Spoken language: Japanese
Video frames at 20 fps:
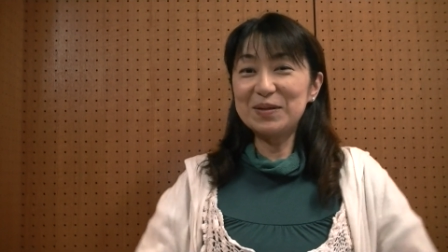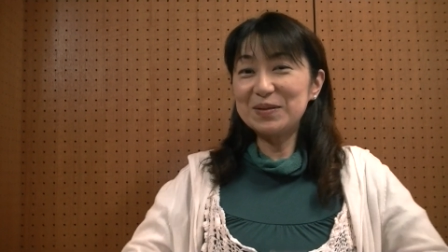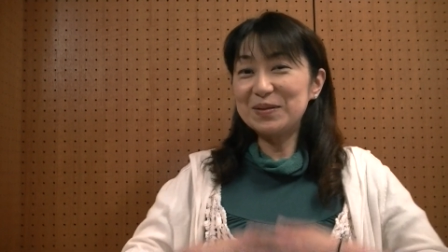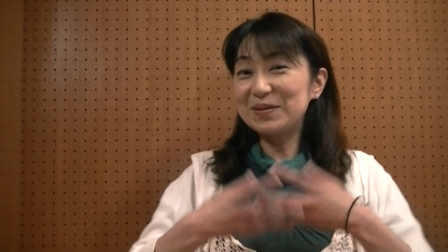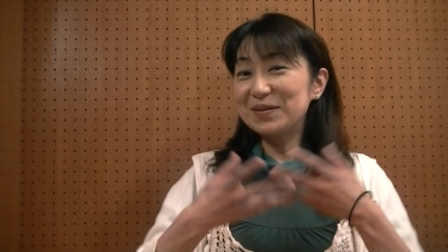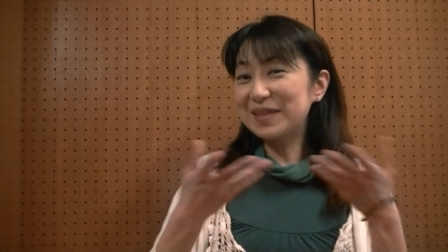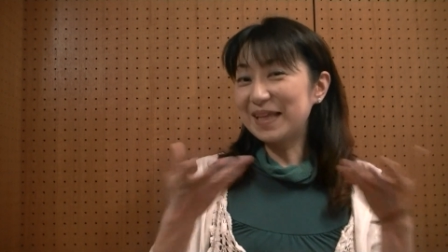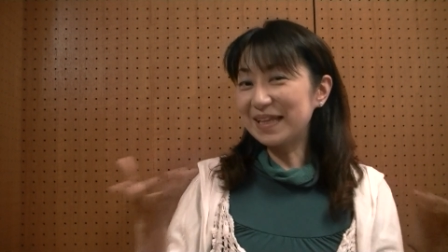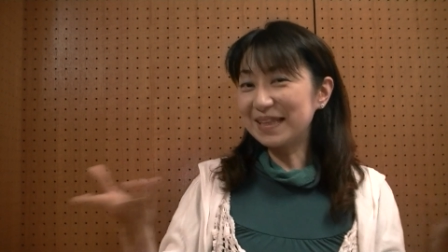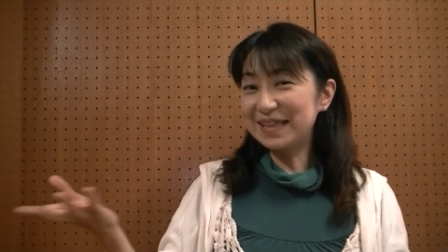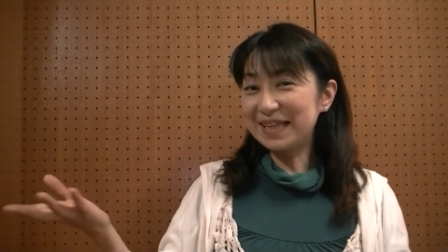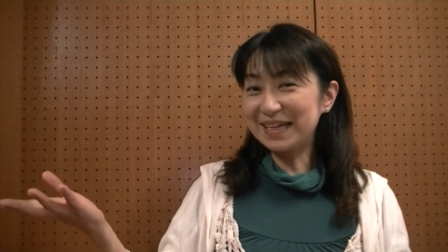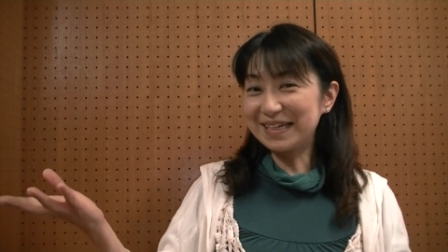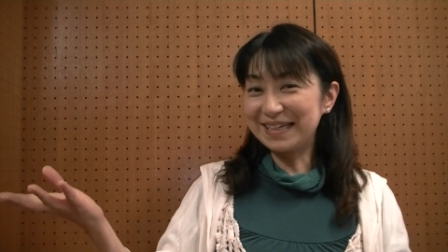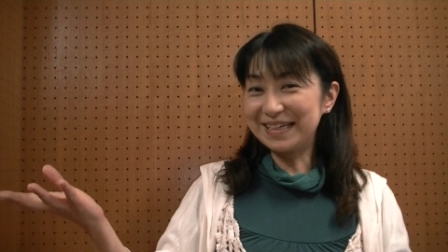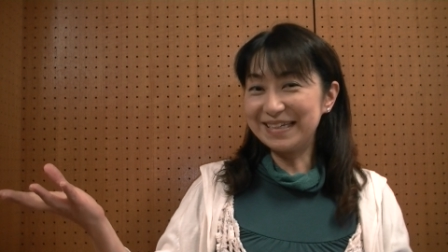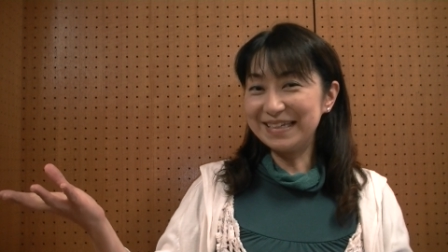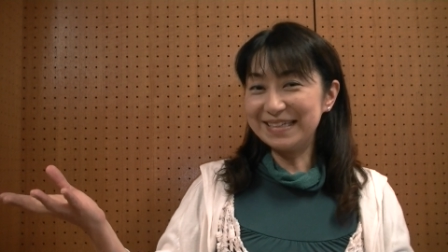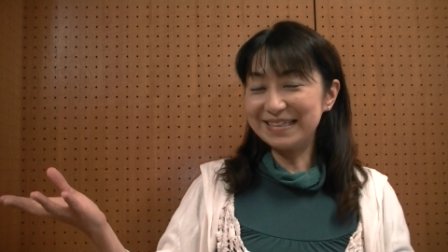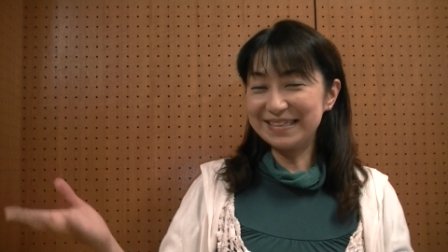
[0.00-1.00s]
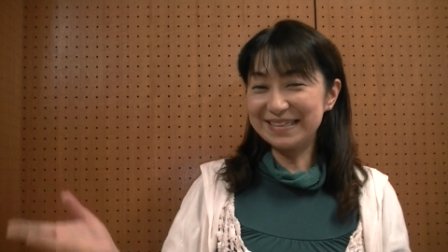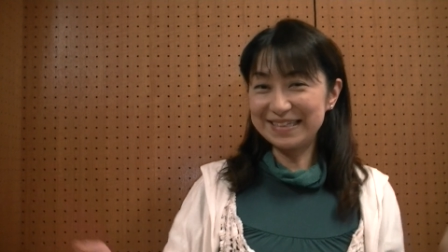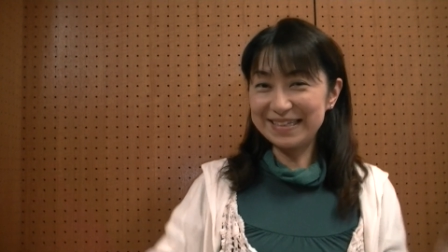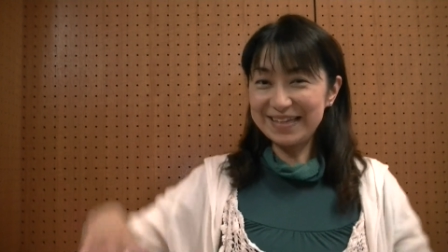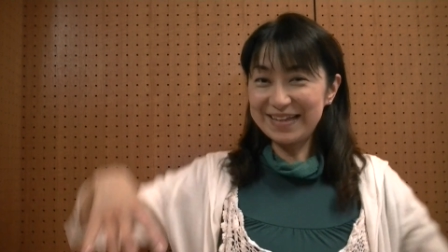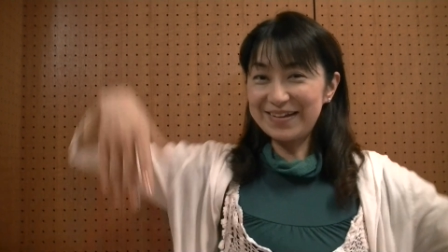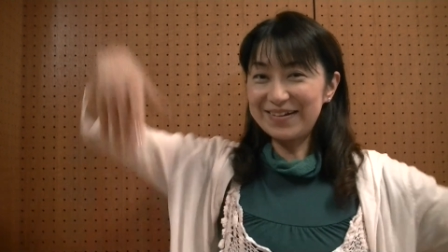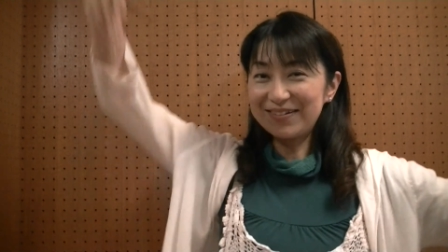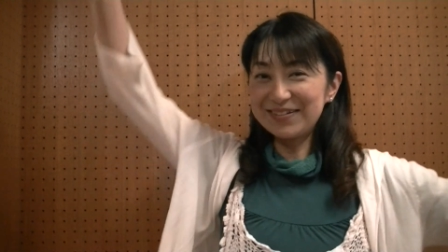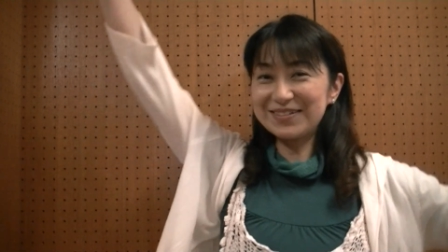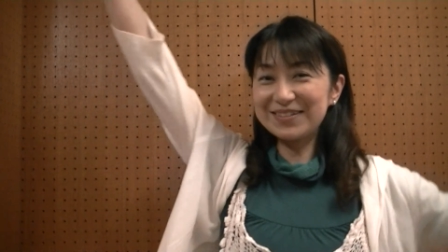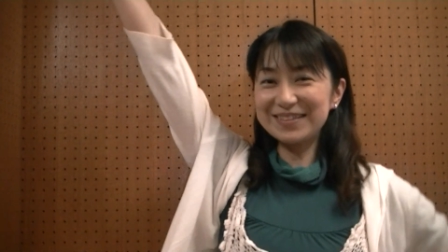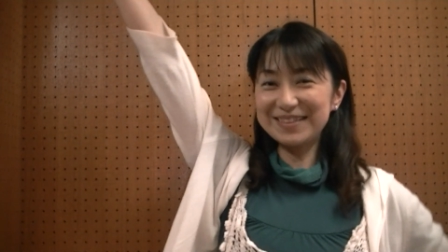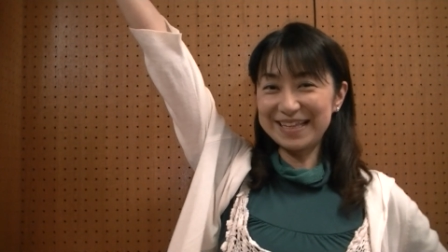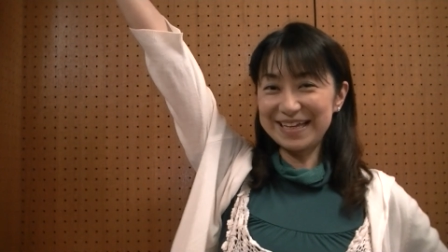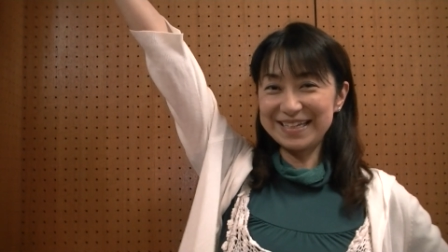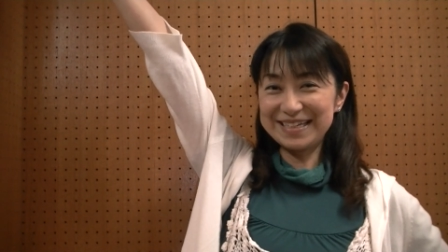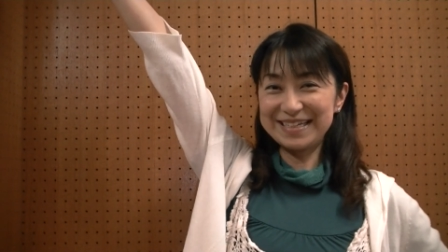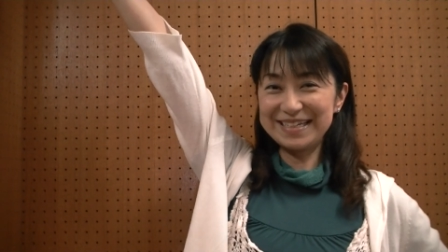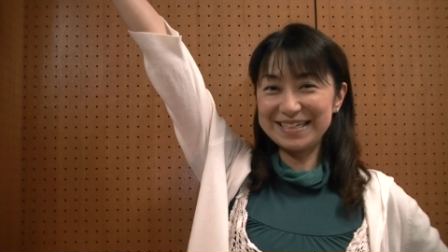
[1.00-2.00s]
歌ったり踊っ
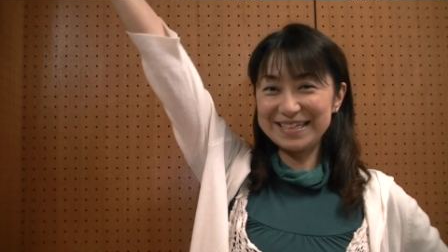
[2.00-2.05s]
たり